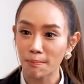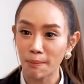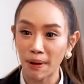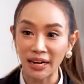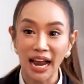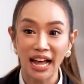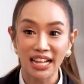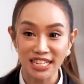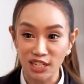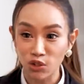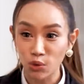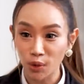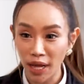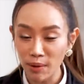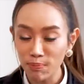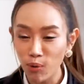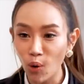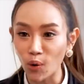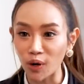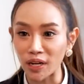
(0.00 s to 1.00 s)
มันอาจจะดูได้
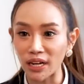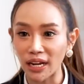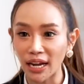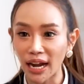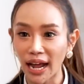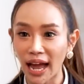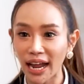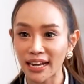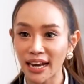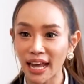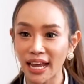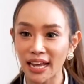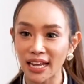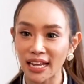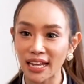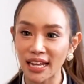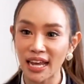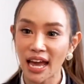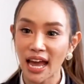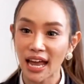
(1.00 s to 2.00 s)
ผลนะคะใน
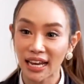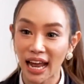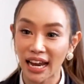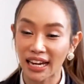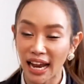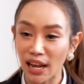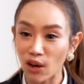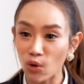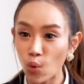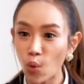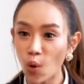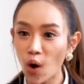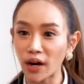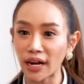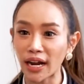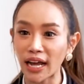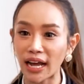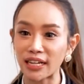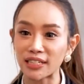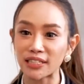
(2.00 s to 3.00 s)
หลาย ๆห่วง
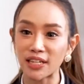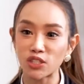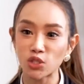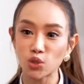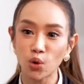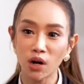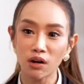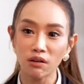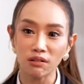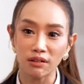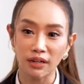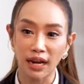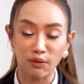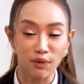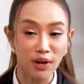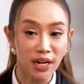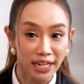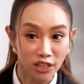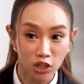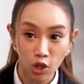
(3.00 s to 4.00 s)
นะคะในช่วงหลัง
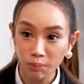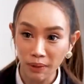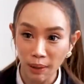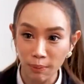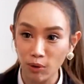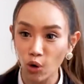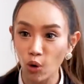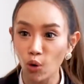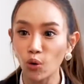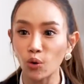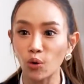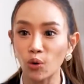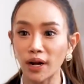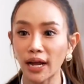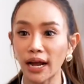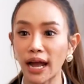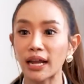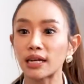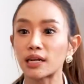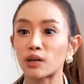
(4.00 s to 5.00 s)
วิกฤตต้มยำกุ้ง
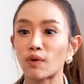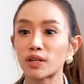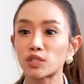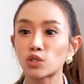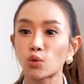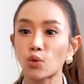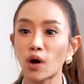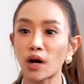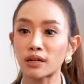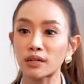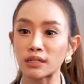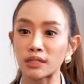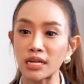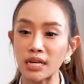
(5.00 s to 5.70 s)
นะคะหรือว่าช่วง